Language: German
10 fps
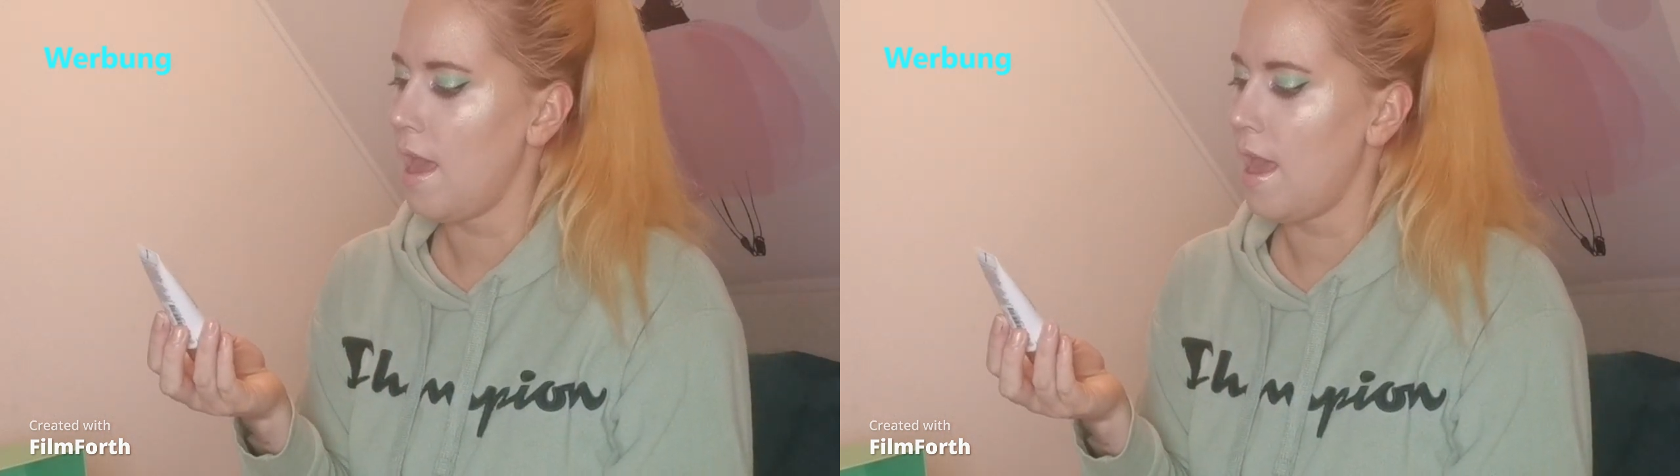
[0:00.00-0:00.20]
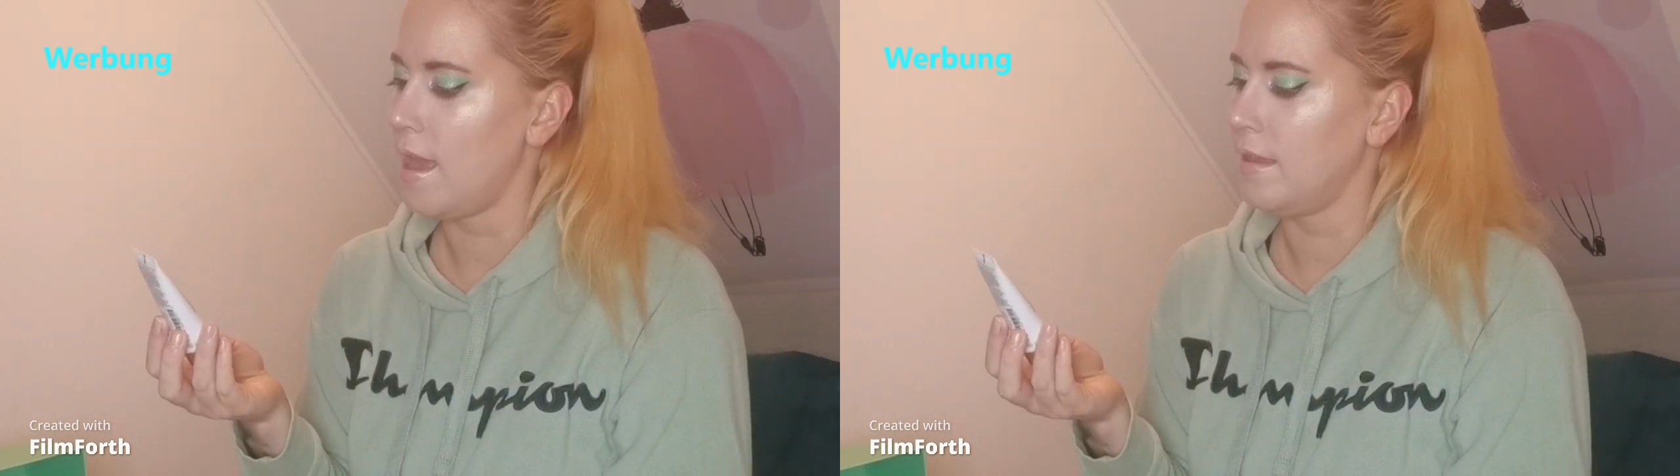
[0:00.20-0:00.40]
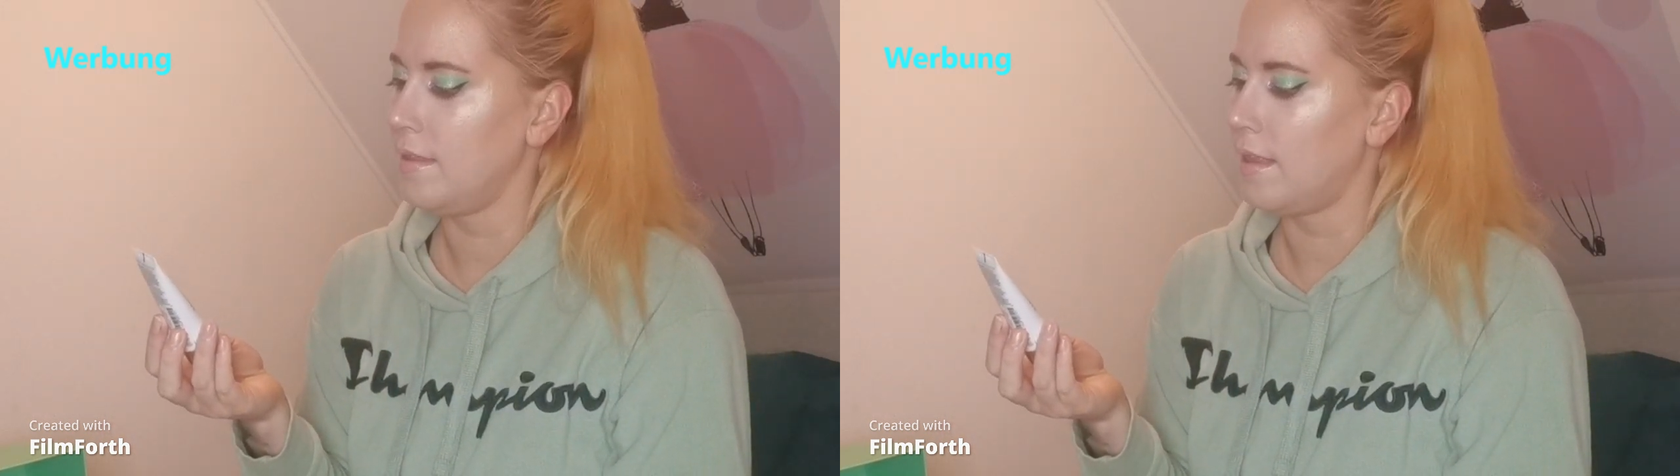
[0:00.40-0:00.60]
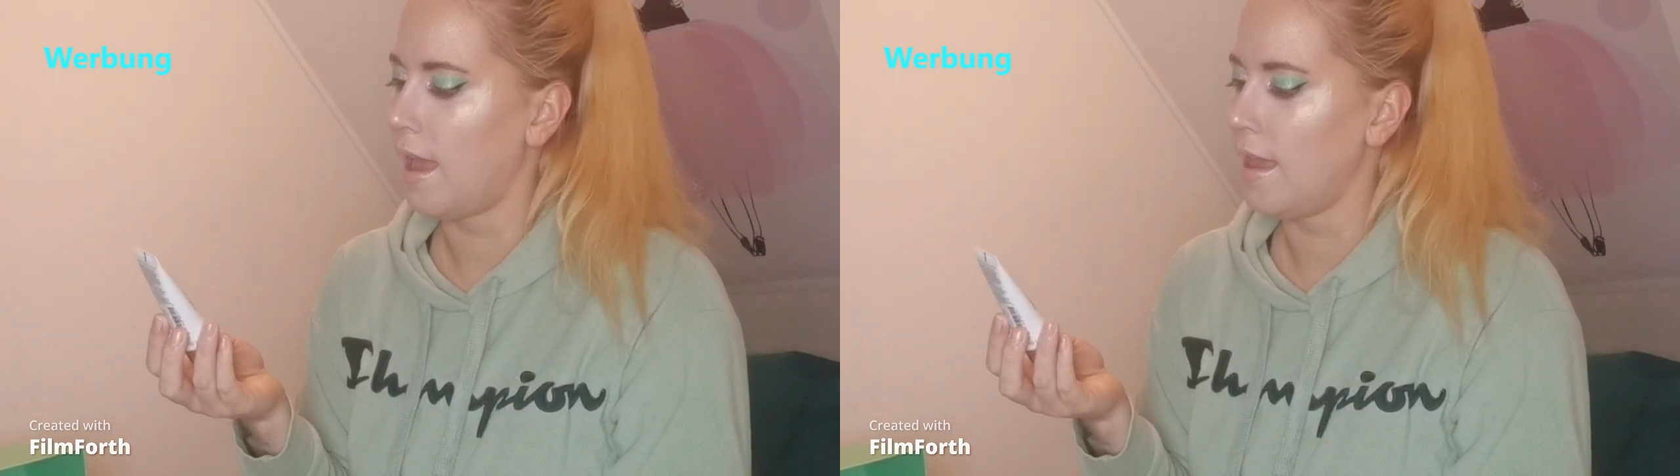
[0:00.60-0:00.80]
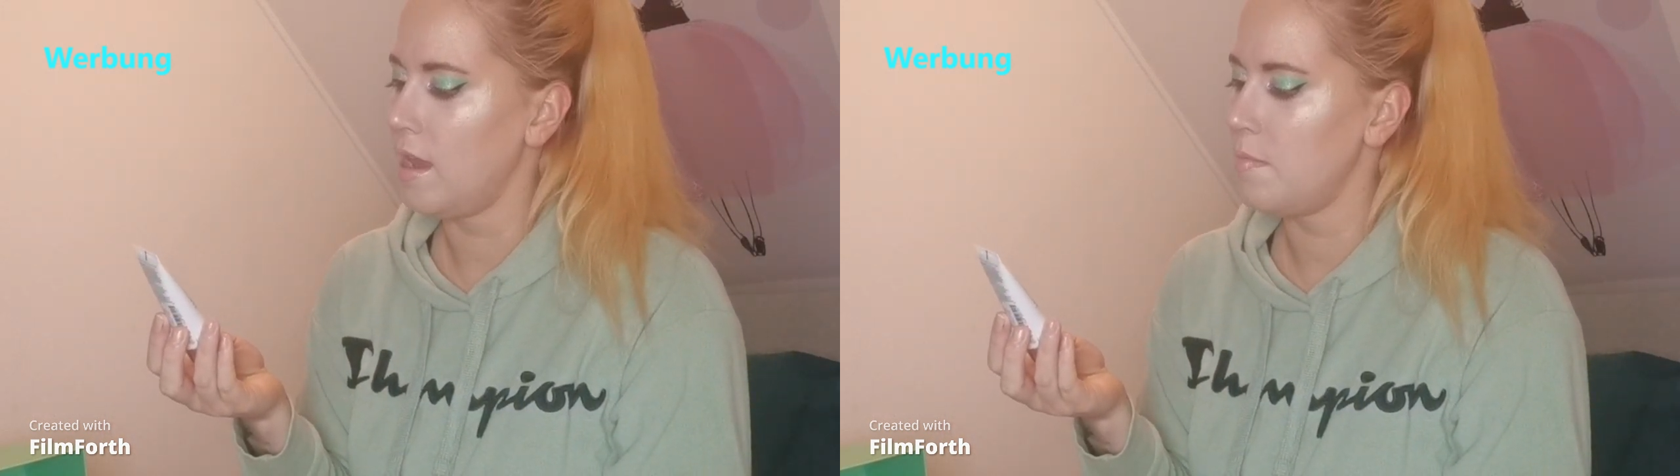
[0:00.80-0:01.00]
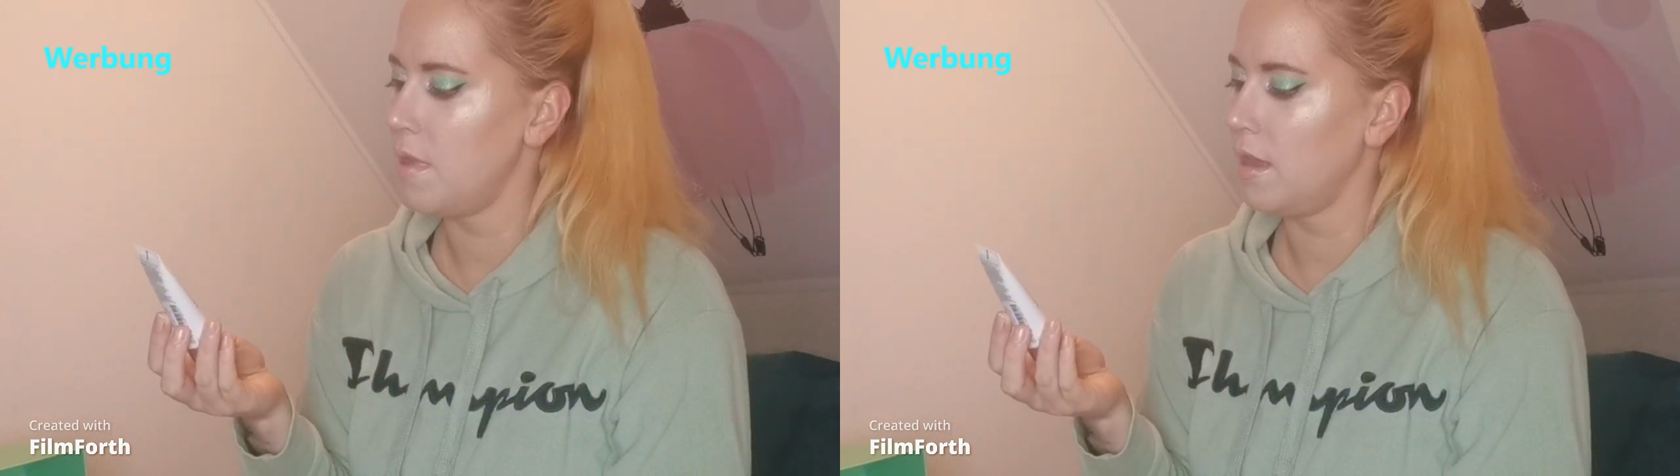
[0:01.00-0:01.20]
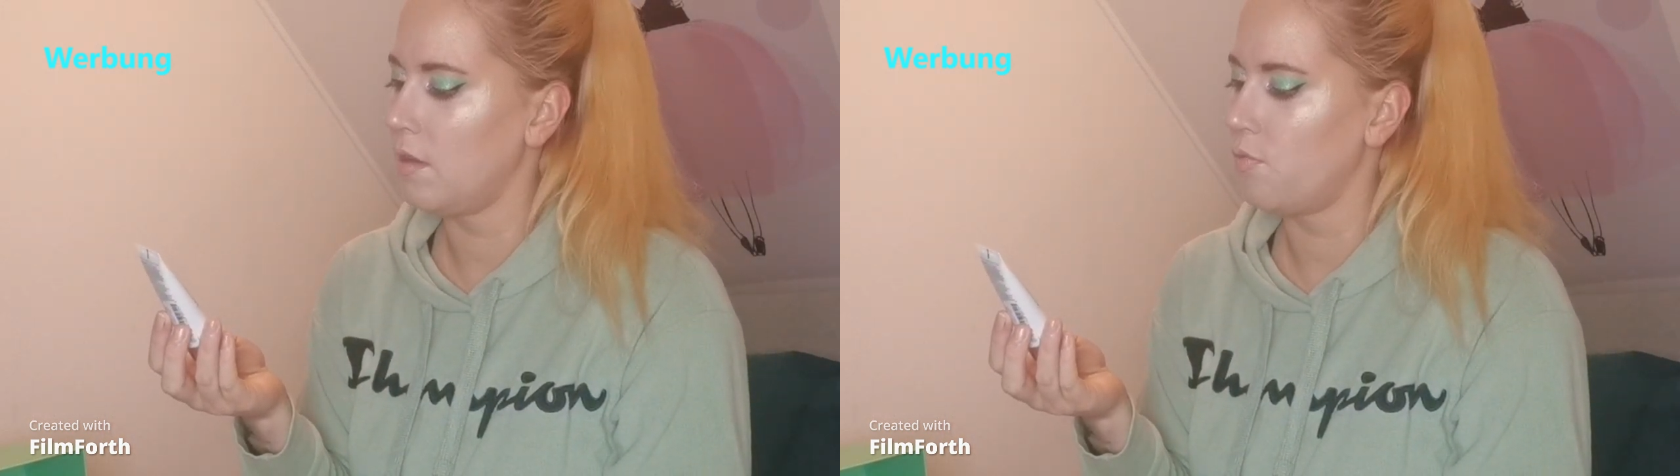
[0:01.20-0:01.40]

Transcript: ein Dynamic